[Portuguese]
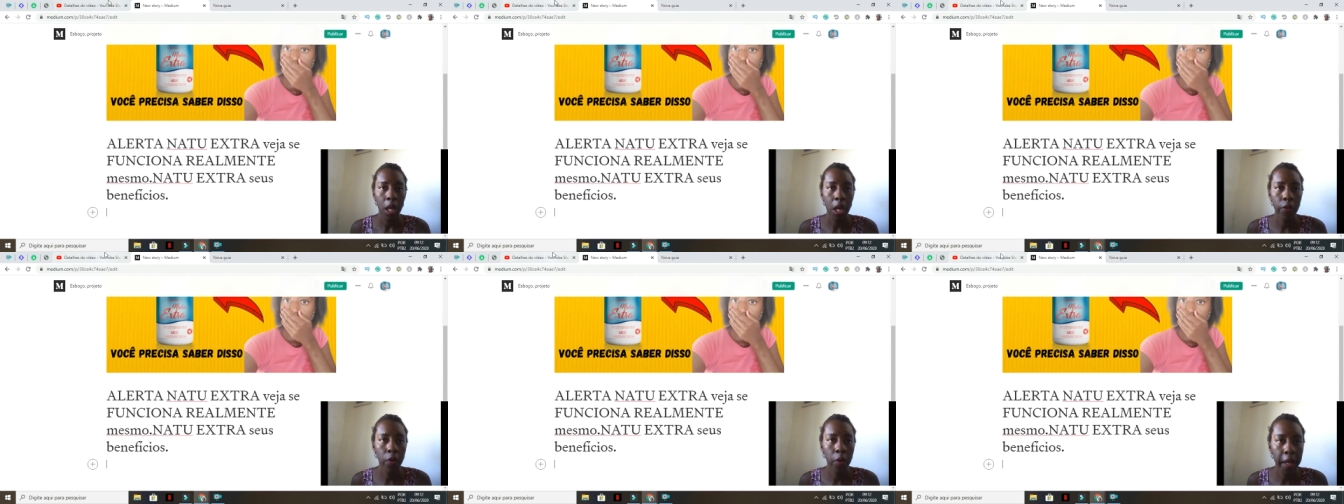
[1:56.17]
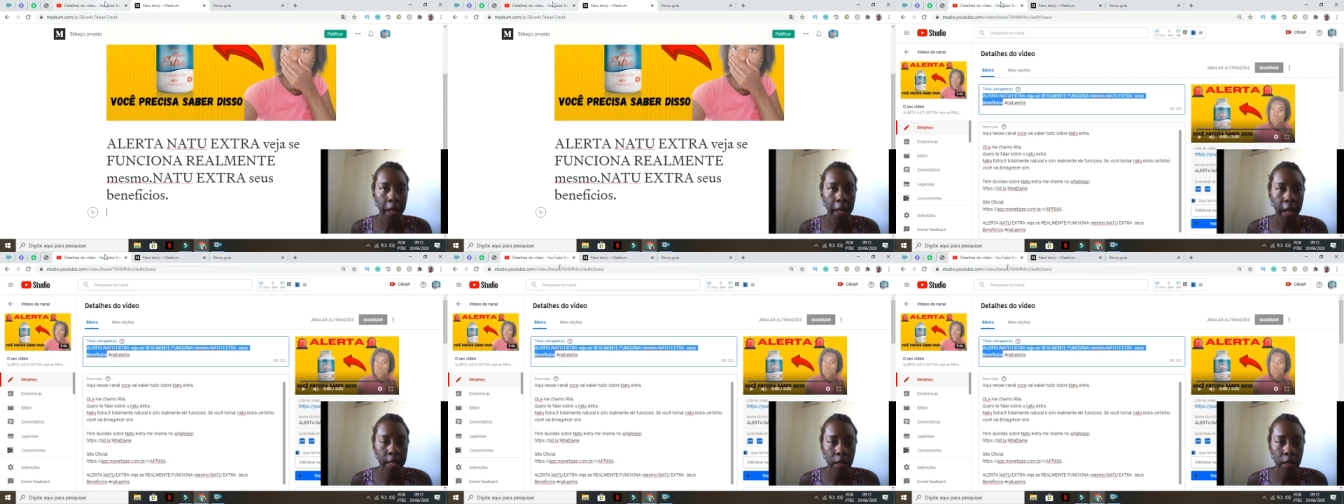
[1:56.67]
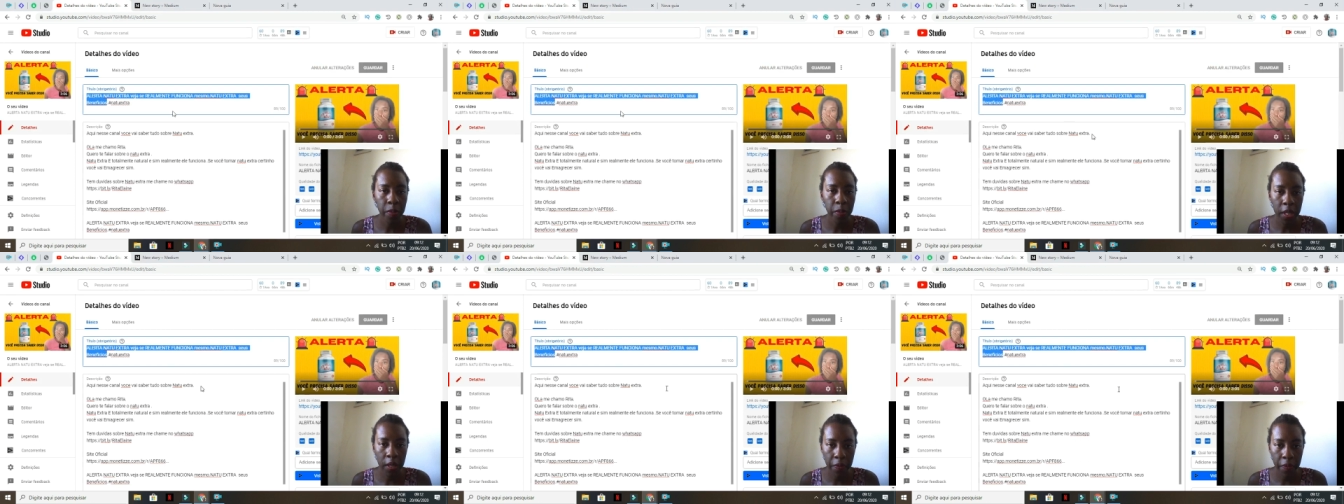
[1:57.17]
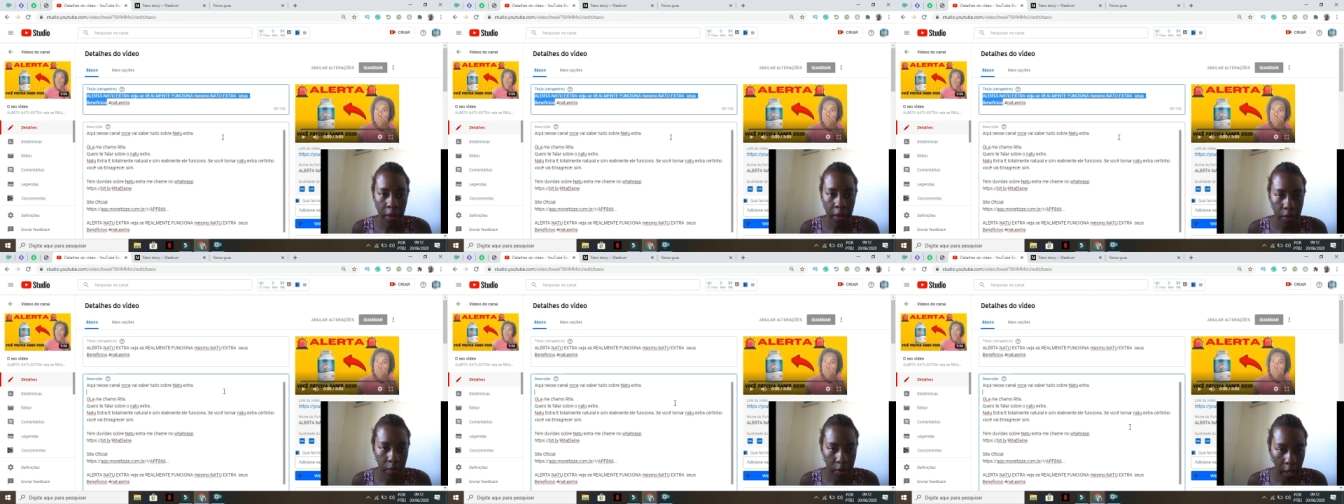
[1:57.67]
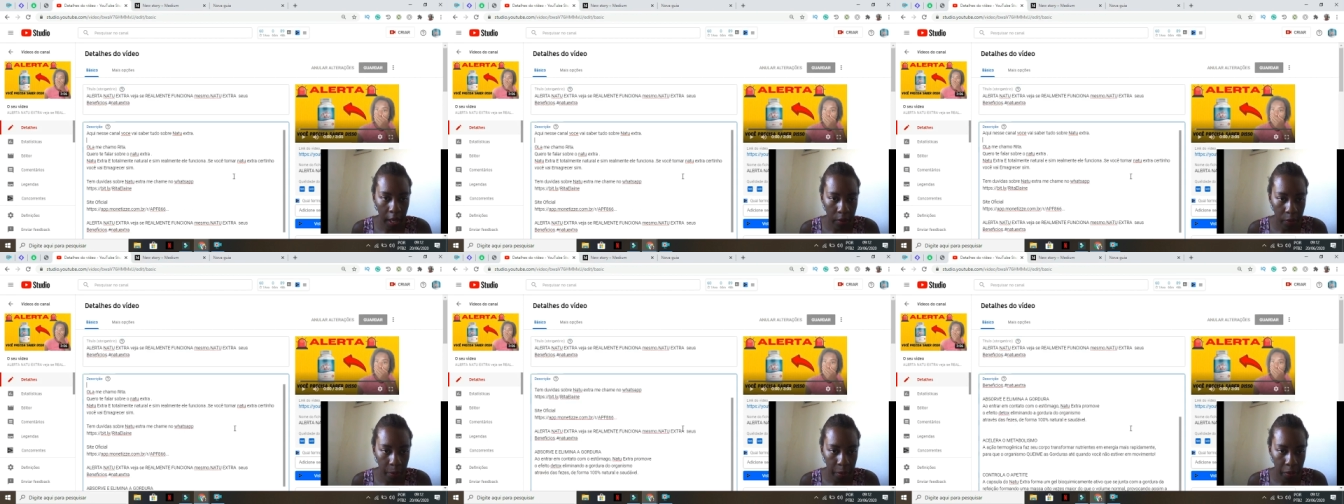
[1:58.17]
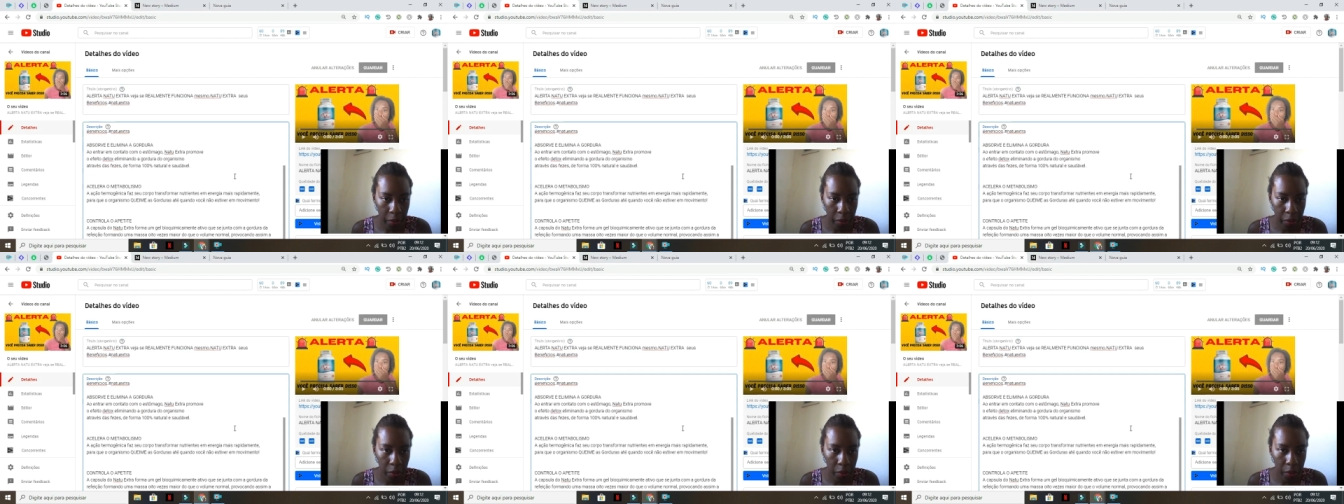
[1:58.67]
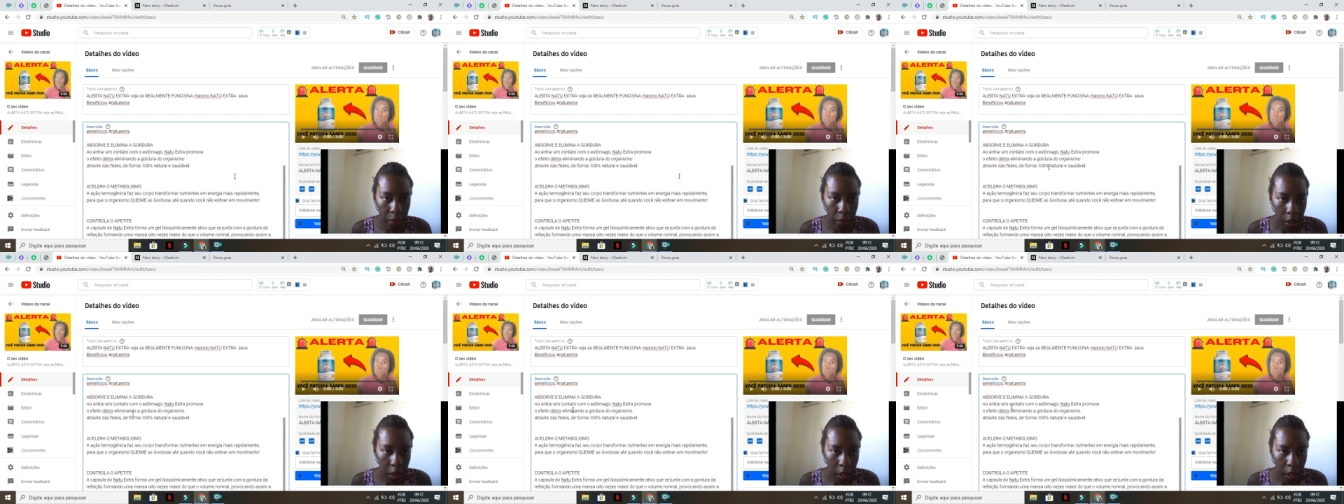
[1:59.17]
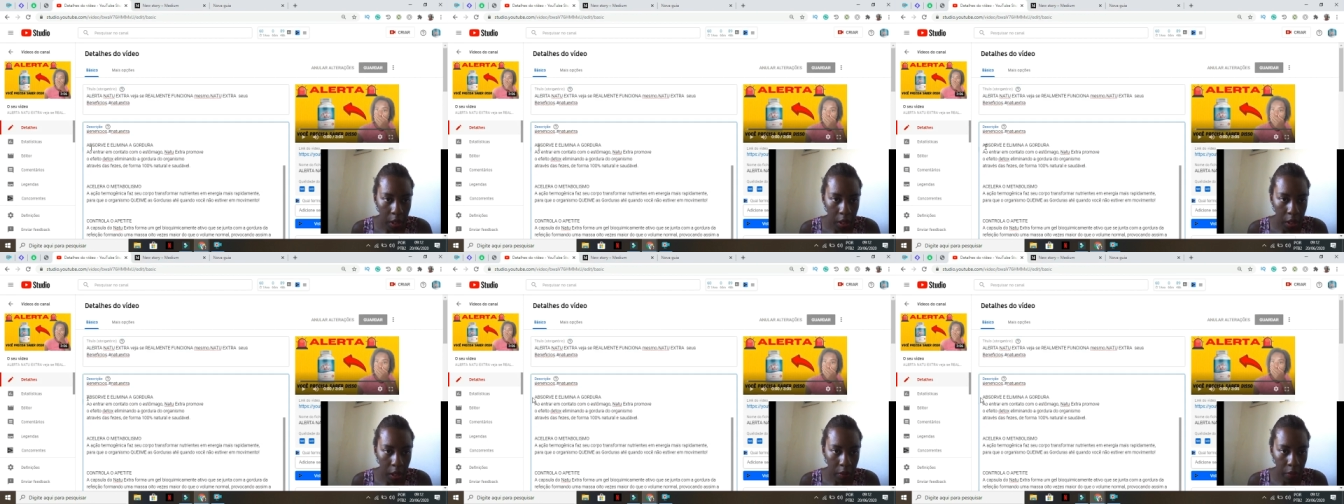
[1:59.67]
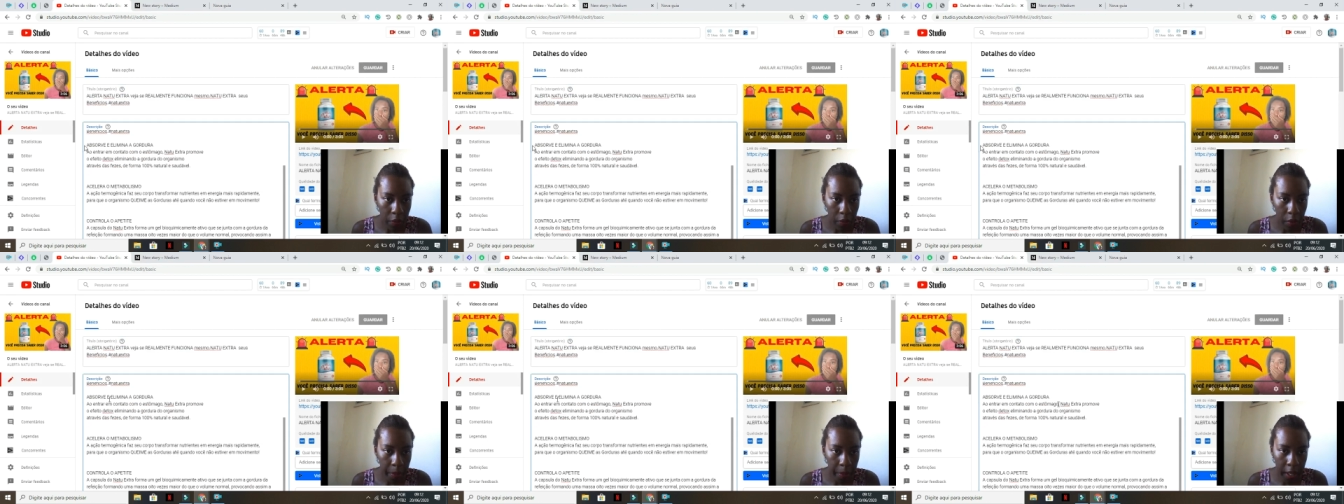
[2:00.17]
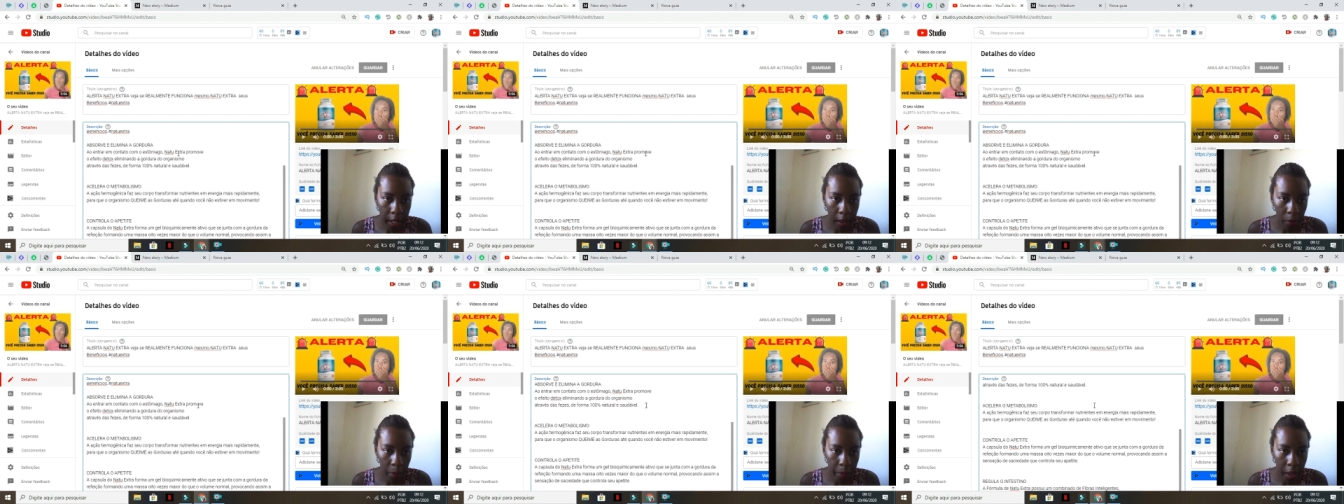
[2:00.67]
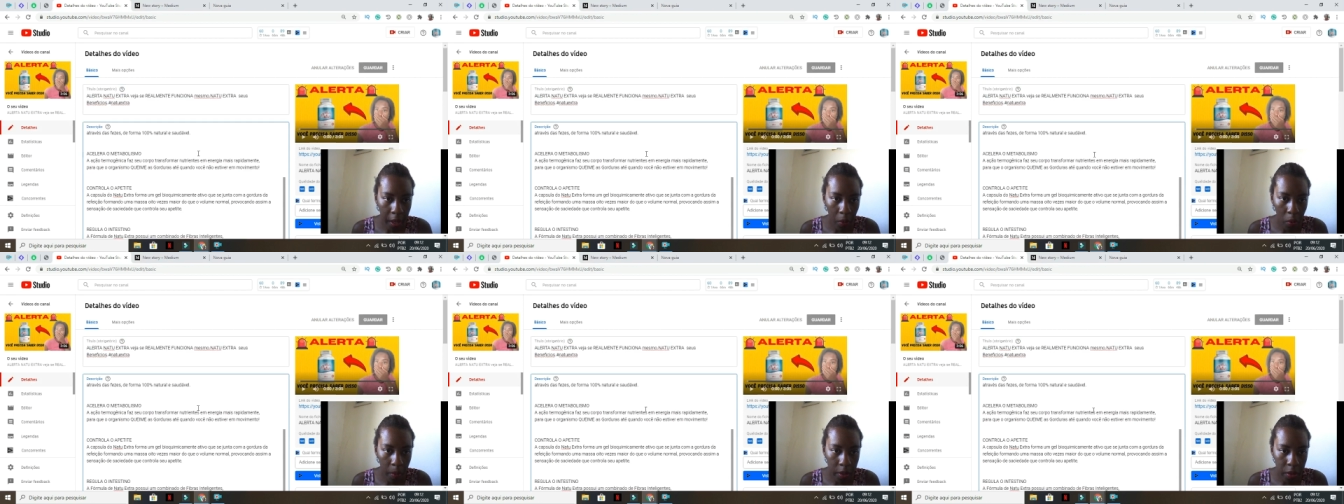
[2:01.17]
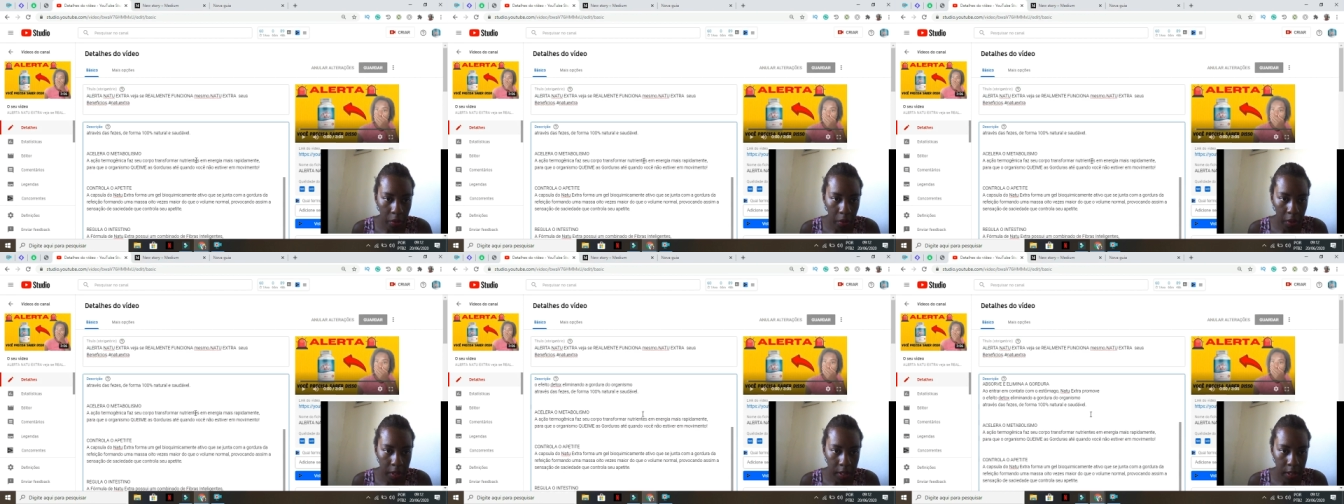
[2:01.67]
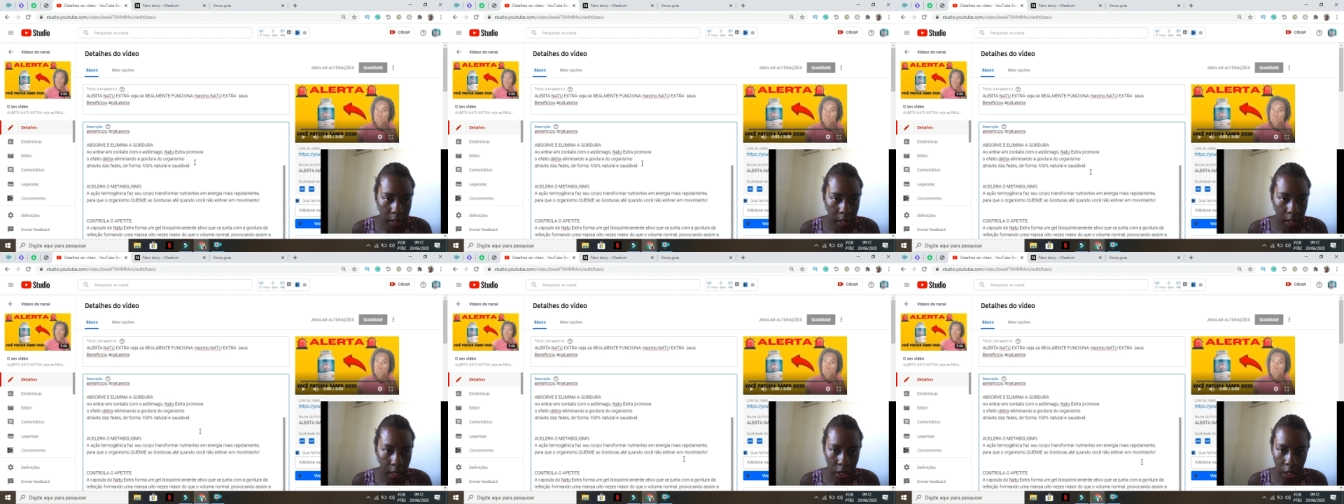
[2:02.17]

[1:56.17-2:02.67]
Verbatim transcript: Eu vou pegar aqui os benefícios, tá? Do produto. Então, eu vou pegar, copiar algumas coisas aqui,